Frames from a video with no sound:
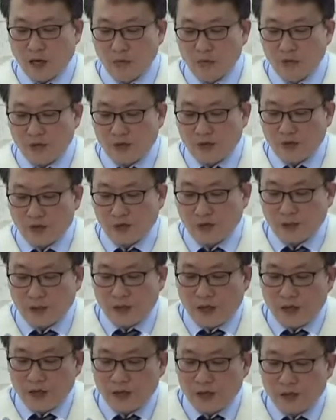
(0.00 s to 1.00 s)
약물
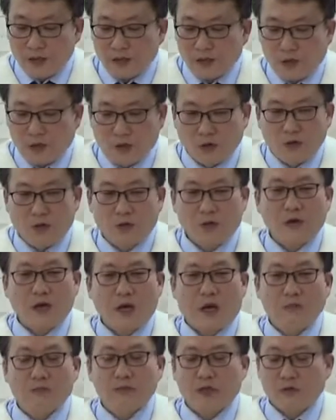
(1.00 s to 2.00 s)
치료보다
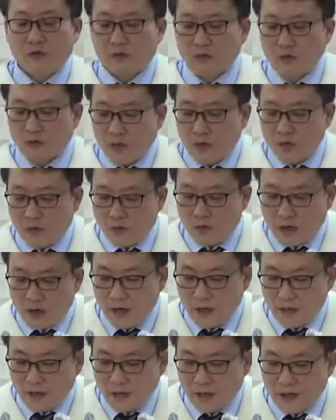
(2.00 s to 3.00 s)
더 감사 치료가
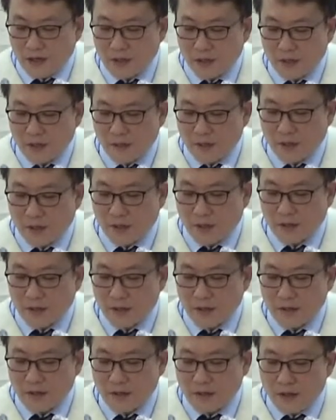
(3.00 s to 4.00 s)
효과가 있었다는 얘기입니다.
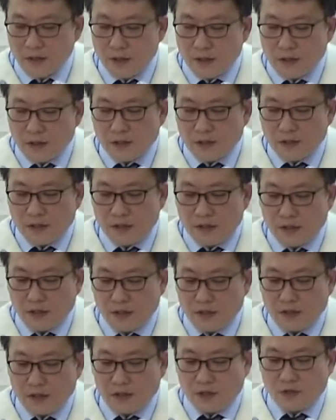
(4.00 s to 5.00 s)

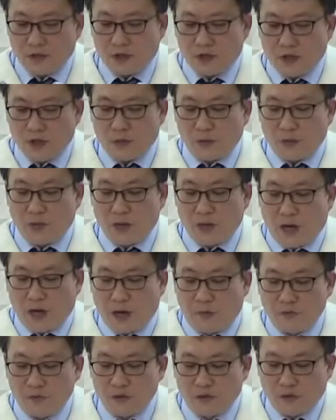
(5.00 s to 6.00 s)
세계 최고의
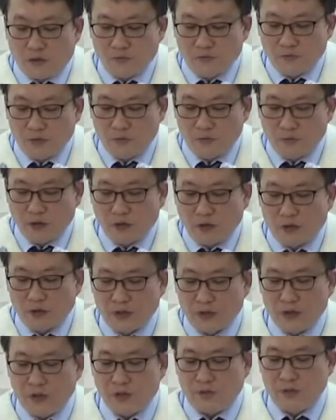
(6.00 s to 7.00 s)
암 전문
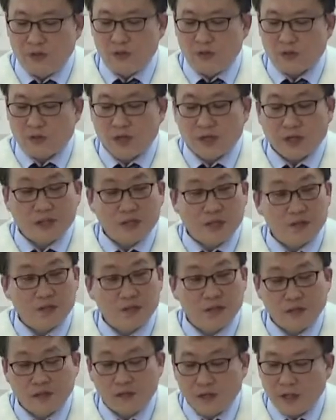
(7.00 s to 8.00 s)
병원이 미국
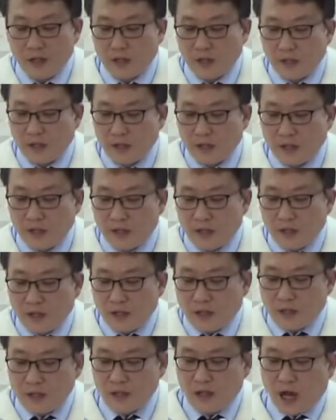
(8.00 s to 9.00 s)
텍사스에 있는데
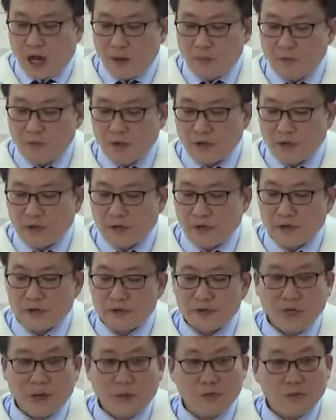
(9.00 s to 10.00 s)
이
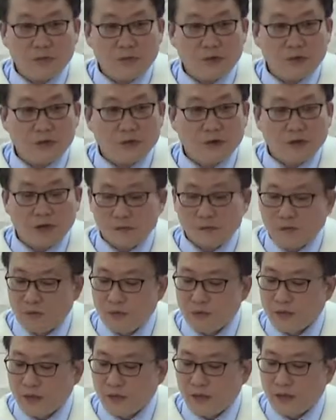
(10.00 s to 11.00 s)
암센터에서 31년간
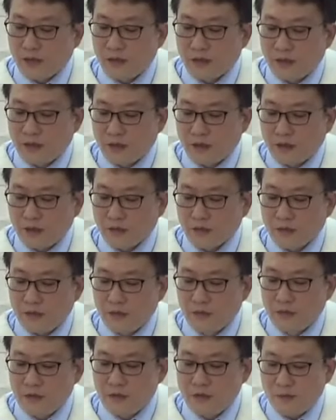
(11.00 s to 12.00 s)
봉사한 그
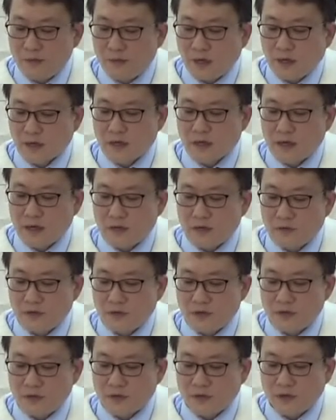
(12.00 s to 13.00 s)
김의신 박사라는
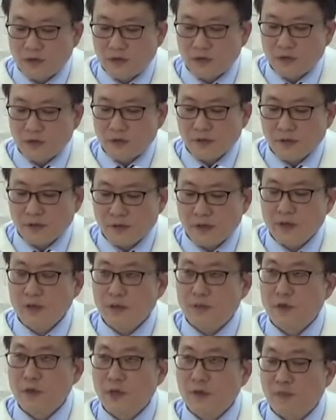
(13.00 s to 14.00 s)
분이 있어요. 근데
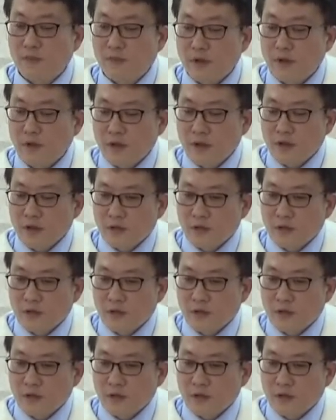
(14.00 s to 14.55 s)
이분이